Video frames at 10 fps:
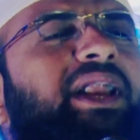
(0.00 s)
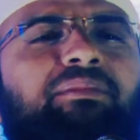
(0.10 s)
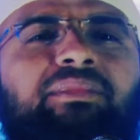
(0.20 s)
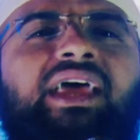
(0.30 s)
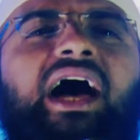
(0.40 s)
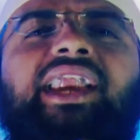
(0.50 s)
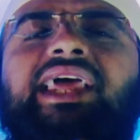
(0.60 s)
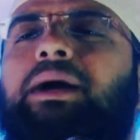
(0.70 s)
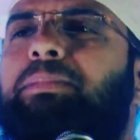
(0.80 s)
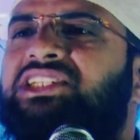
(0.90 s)
మనం
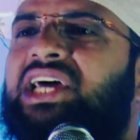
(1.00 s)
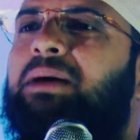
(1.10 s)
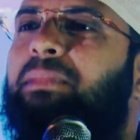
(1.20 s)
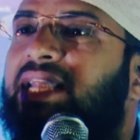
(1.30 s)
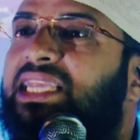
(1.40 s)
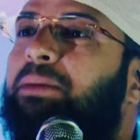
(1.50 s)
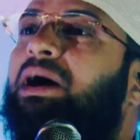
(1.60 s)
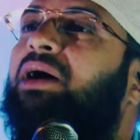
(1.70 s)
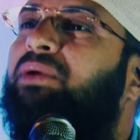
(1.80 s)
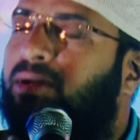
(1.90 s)
అనేక ప్రచార
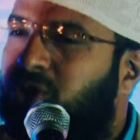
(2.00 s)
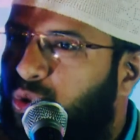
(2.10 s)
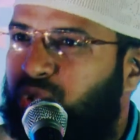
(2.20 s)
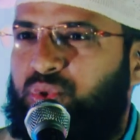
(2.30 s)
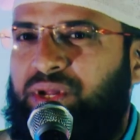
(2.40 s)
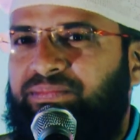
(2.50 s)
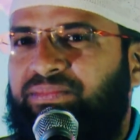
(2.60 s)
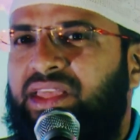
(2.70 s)
మాధ్యమాల మనం చూస్తున్నాం